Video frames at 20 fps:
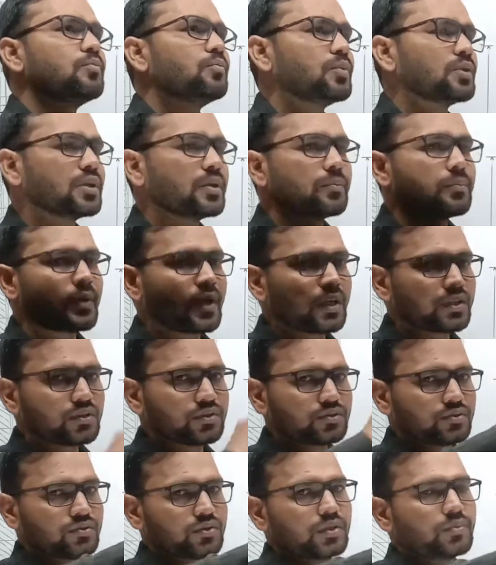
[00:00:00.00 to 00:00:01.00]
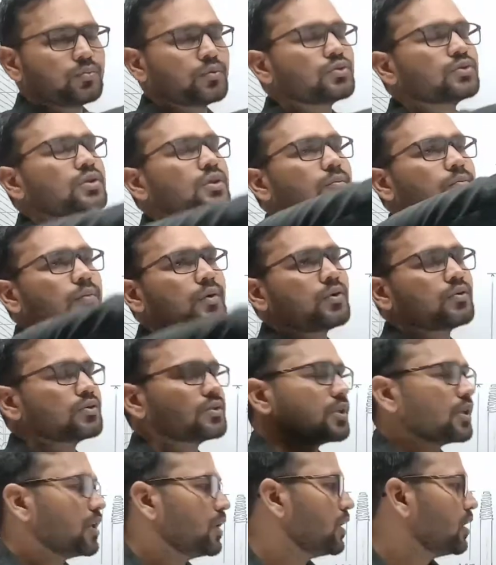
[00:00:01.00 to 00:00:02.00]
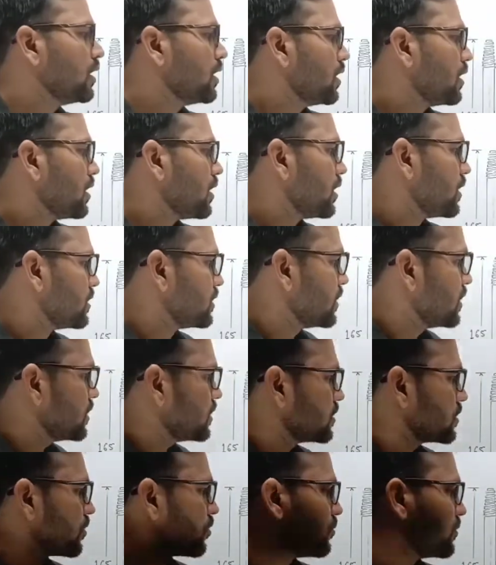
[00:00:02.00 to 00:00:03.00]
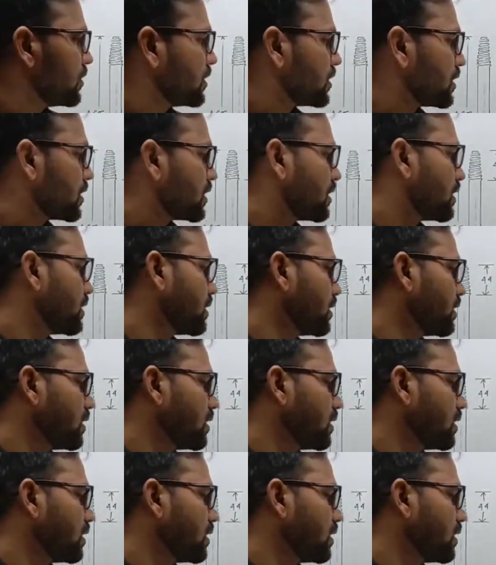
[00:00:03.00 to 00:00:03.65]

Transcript: मतलब पाथ जो है बहुत लंबा होता है ये सौ मीटर के